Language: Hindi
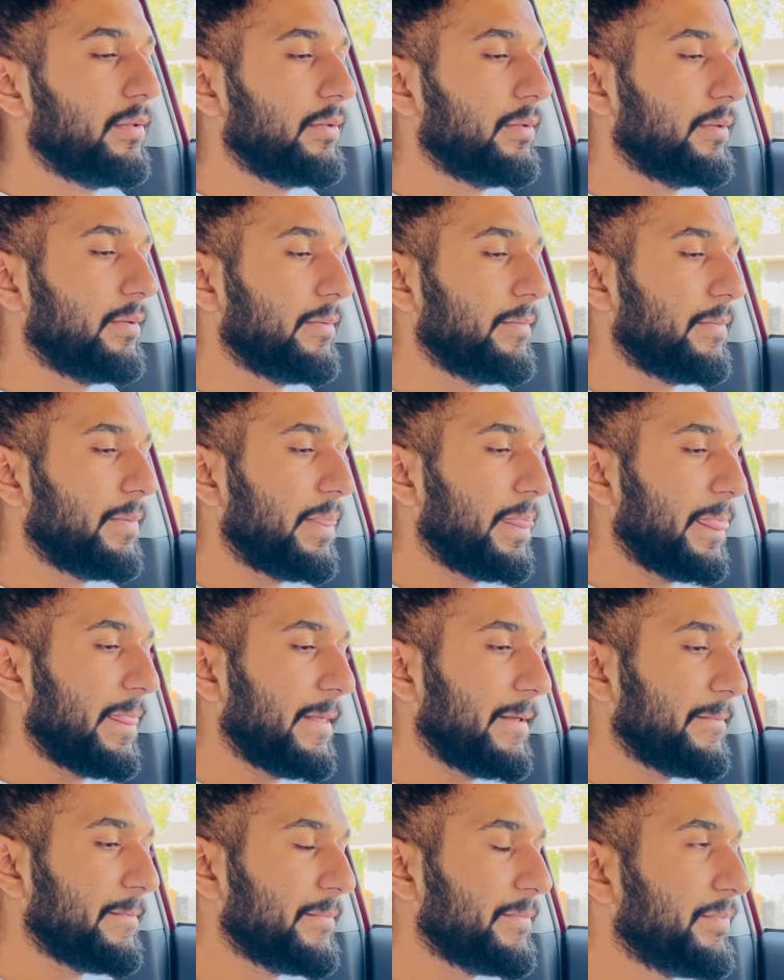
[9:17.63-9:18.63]
कनाडा में सर्दी
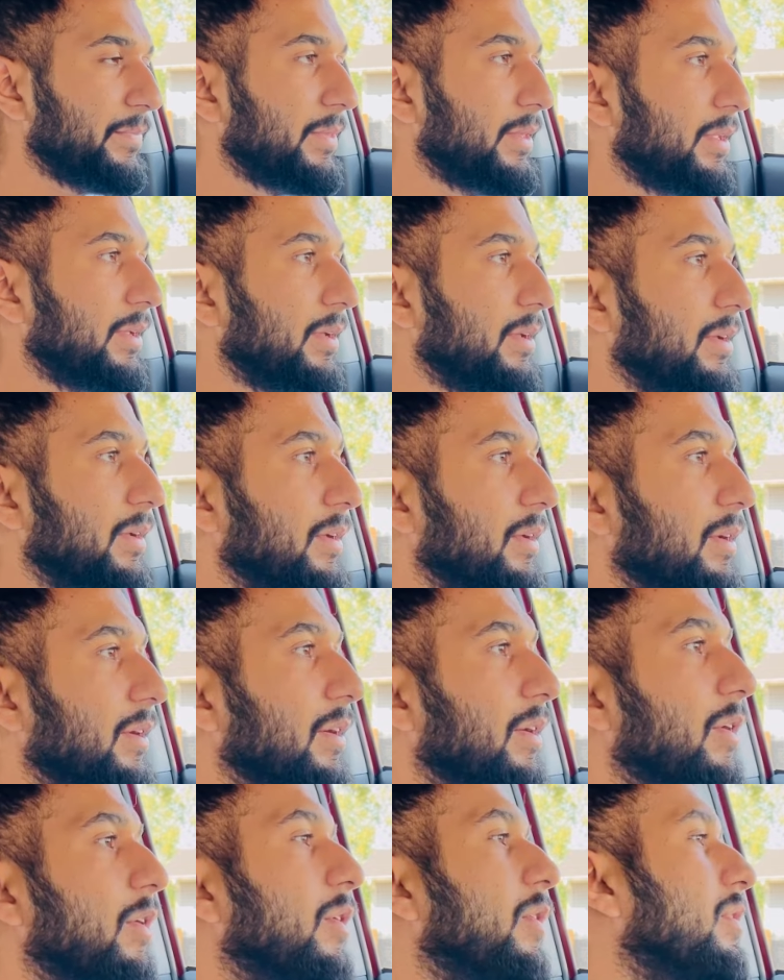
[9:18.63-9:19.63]
बहुत है वहाँ सर्वाइवल
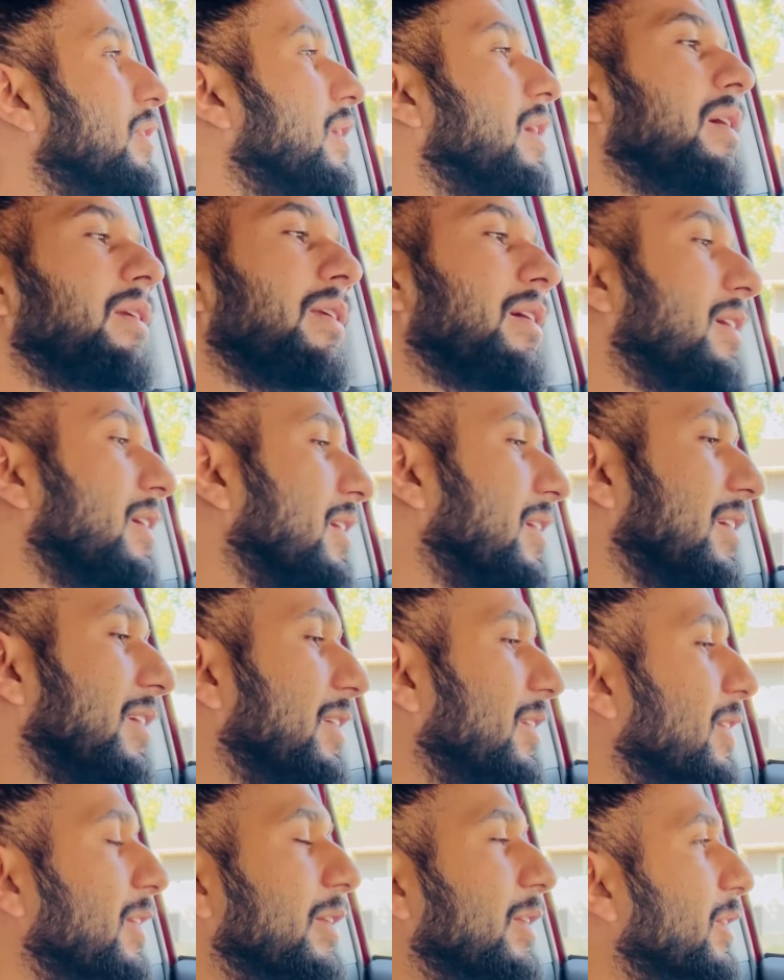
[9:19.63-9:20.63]
मुश्किल है और आप
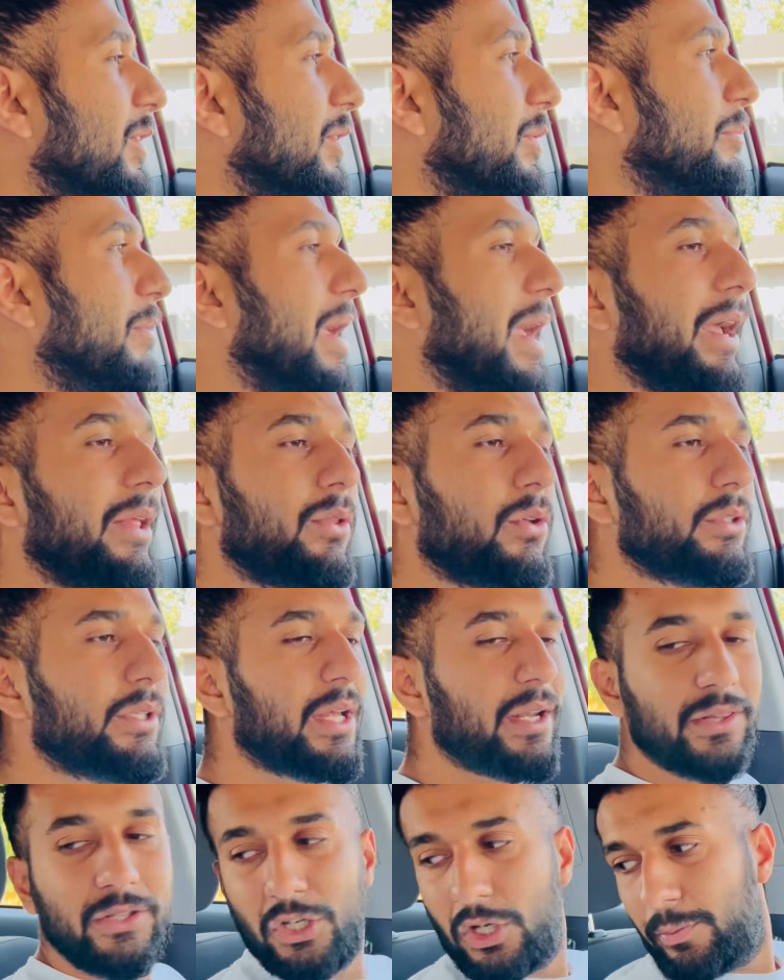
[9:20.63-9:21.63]
तो में घूम रहे हैं मैं तो तो
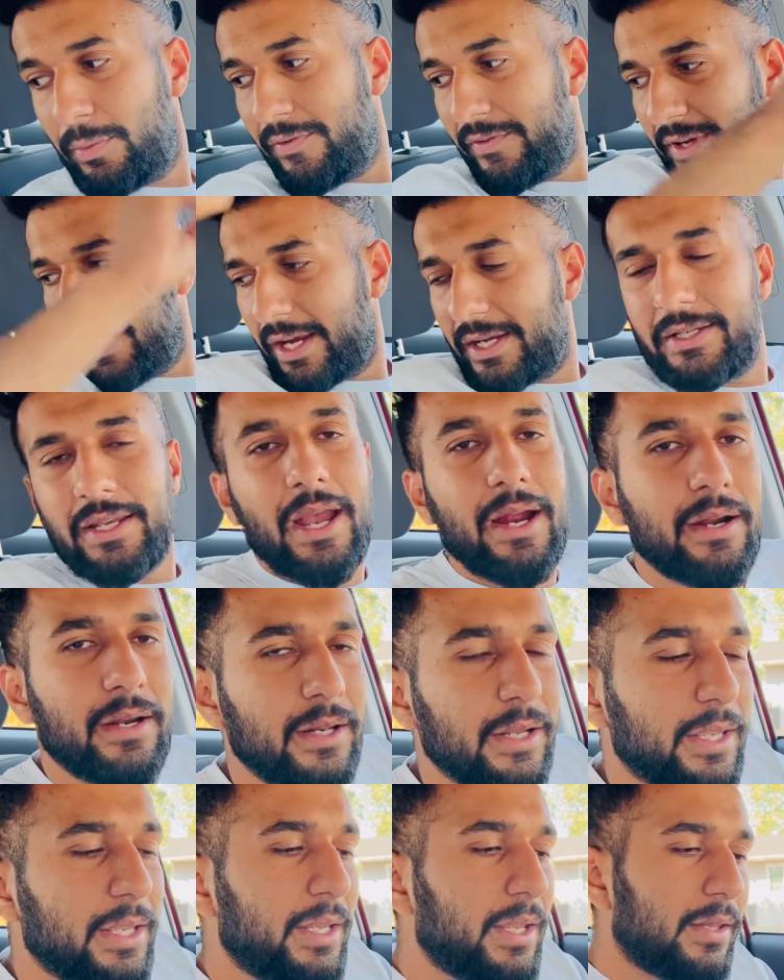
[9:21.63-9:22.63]
सर्दियों में भी एक जैकेट
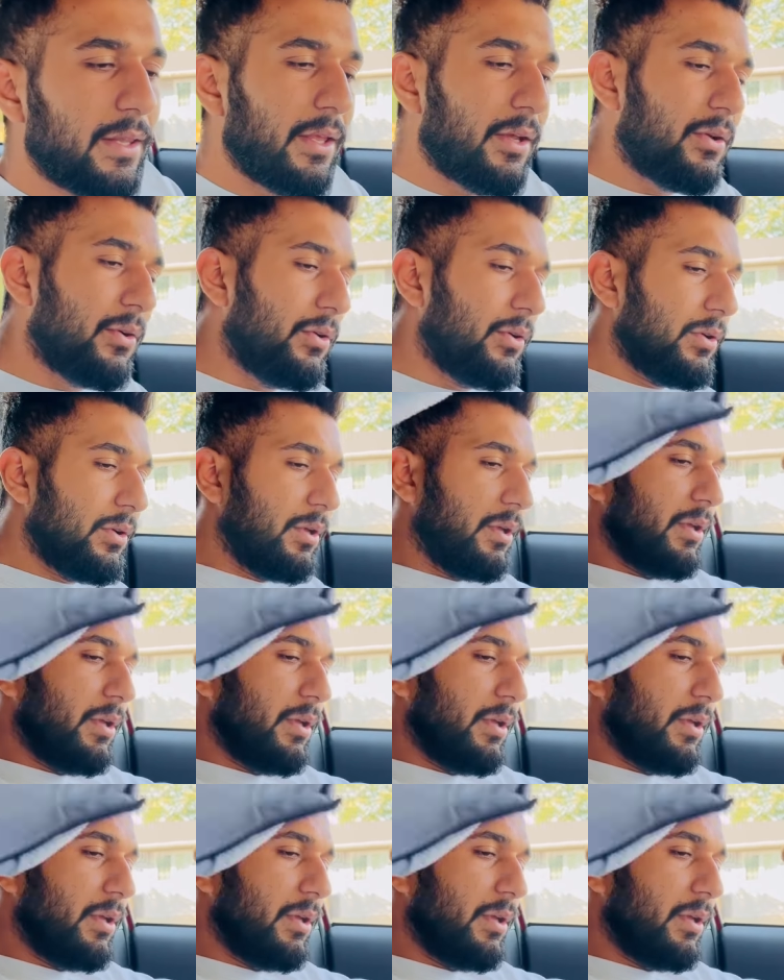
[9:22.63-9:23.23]
रखी है देखो अच्छा